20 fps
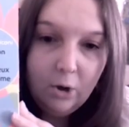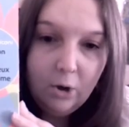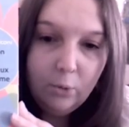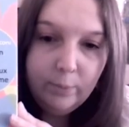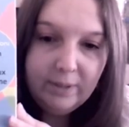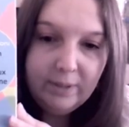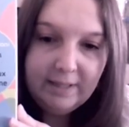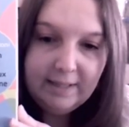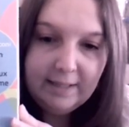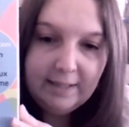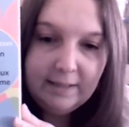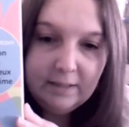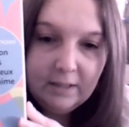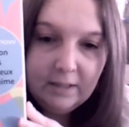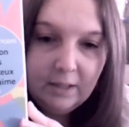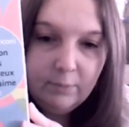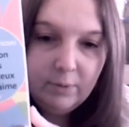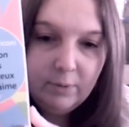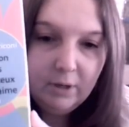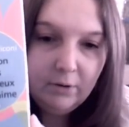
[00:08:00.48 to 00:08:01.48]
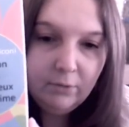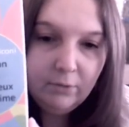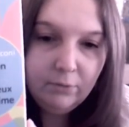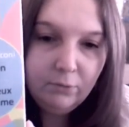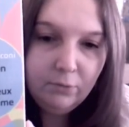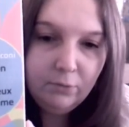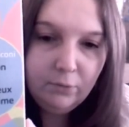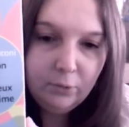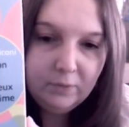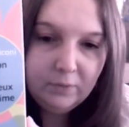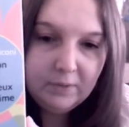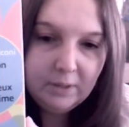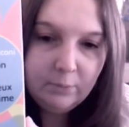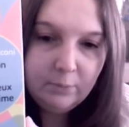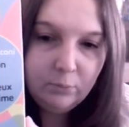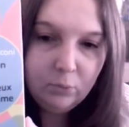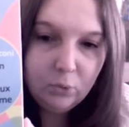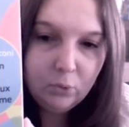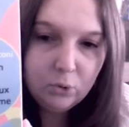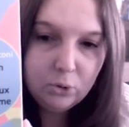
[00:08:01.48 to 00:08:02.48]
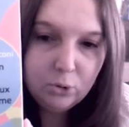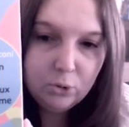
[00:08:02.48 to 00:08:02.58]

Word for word: bitlit, eh bien vous votez pour ce